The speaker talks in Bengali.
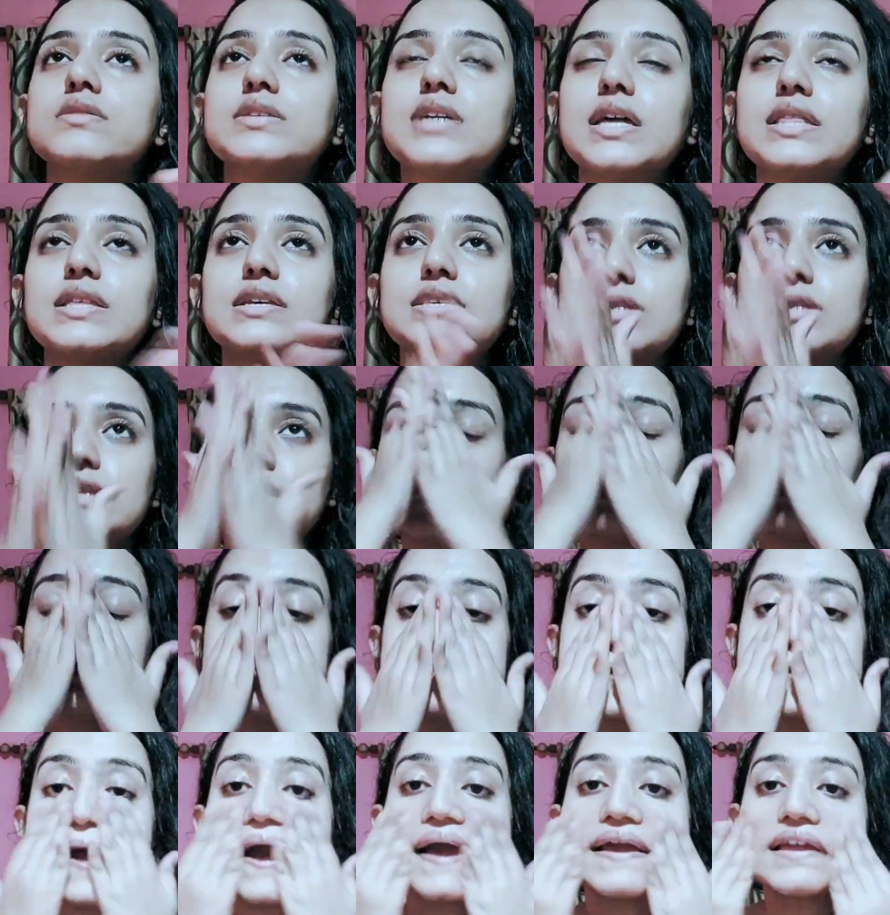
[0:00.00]
যাদের স্কিন
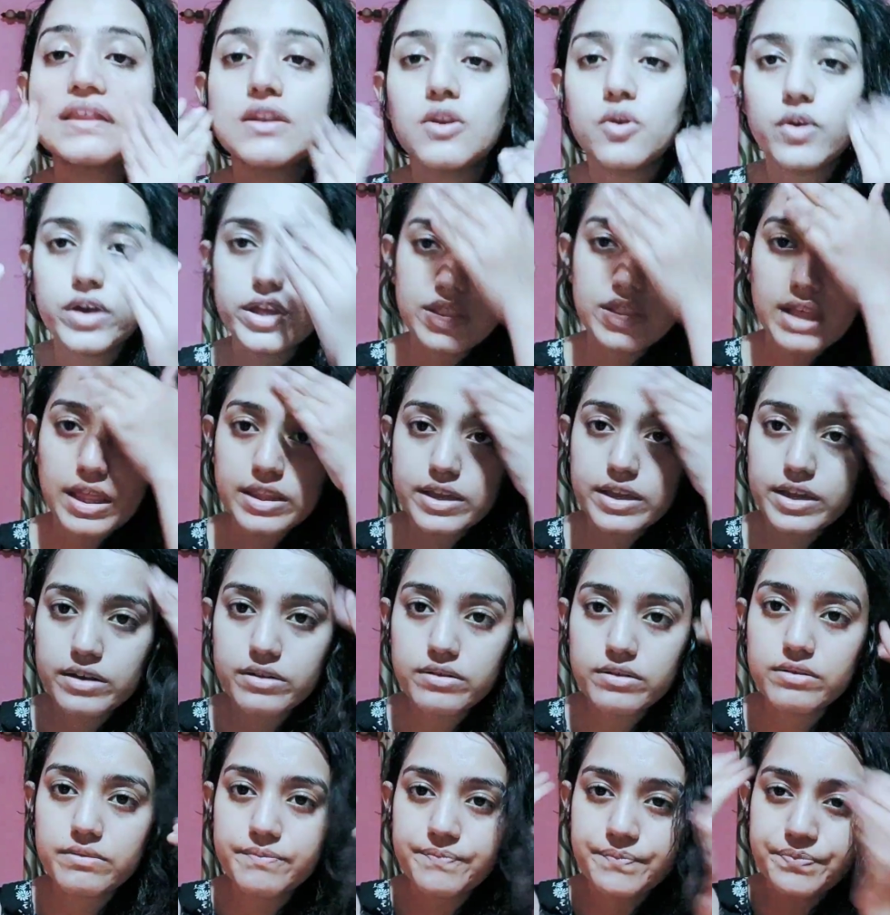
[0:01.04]
ড্রাই নয় তাদের
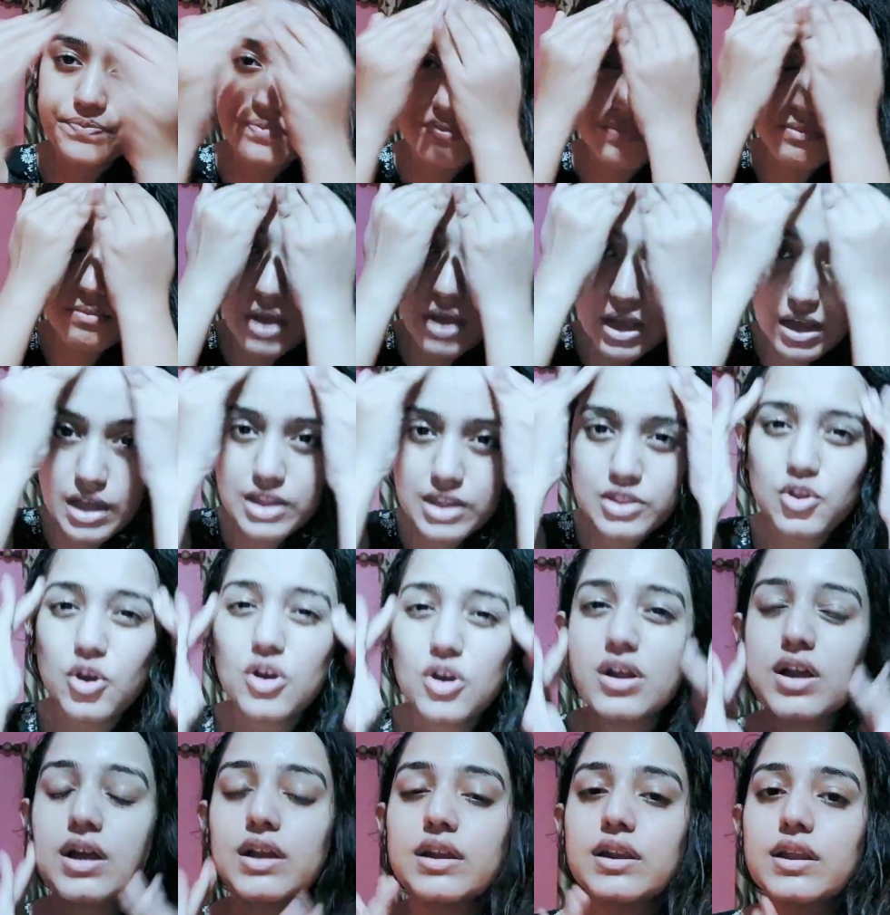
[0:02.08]
মাখার
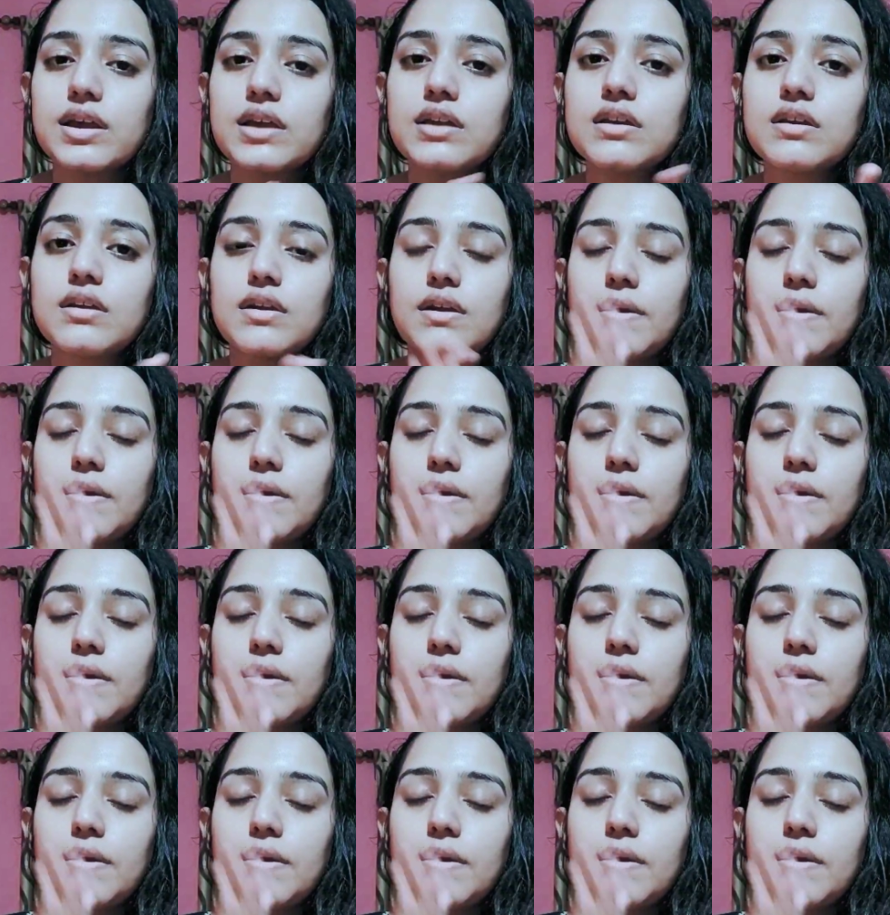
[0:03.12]
দরকার নেই